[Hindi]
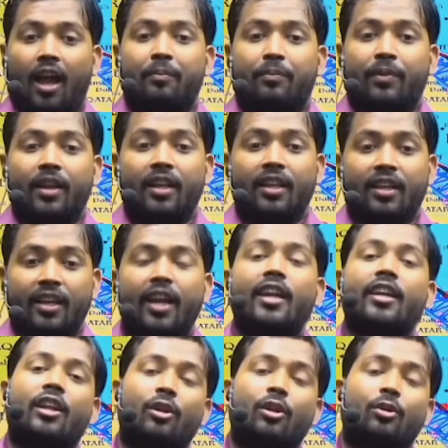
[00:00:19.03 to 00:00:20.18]
आप पहले
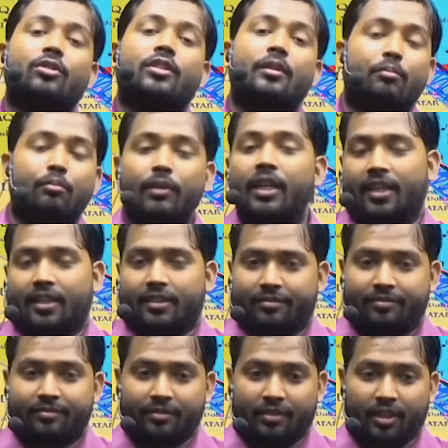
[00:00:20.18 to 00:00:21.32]
इंग्लैंड के लोगों से मिलिए
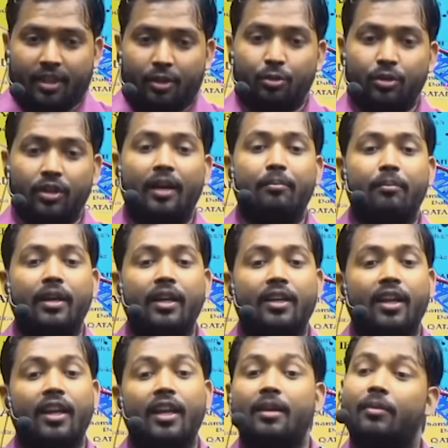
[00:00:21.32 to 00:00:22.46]
उनका
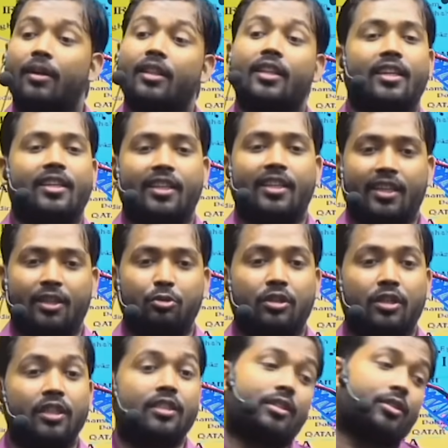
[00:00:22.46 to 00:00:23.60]
मेंटल लेवल देखिए कि वो
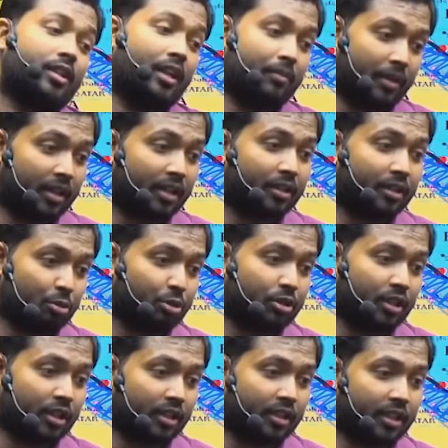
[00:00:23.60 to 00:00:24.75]
किस लेवल के
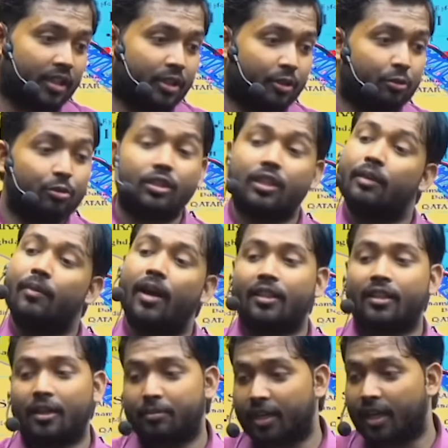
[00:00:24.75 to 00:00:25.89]
सोच रखते हैं उसके
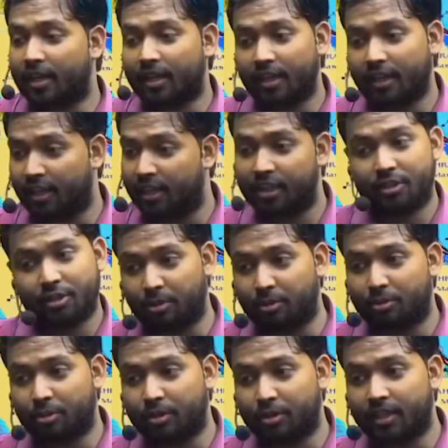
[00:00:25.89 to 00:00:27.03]
बाद कब्जा करने के लिए
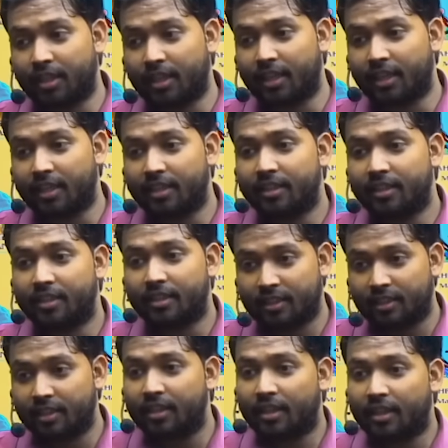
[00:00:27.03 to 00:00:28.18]
जरूर सोचा जाएगा
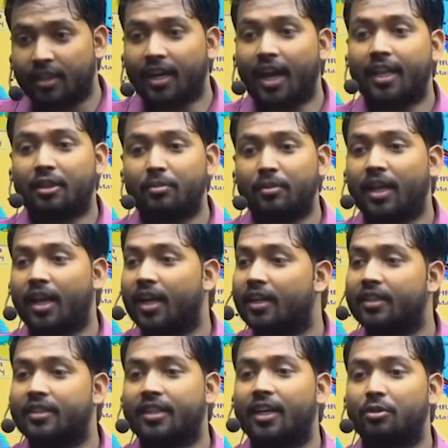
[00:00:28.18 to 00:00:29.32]
रात में यहाँ
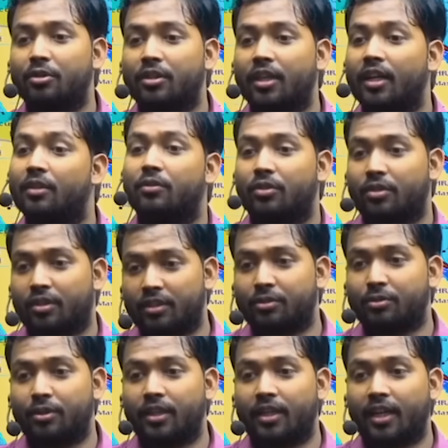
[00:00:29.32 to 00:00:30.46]
डिसाइड होता है कि वोट
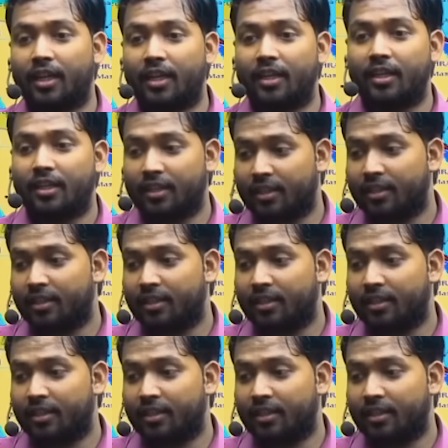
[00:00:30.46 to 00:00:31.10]
किसको देना है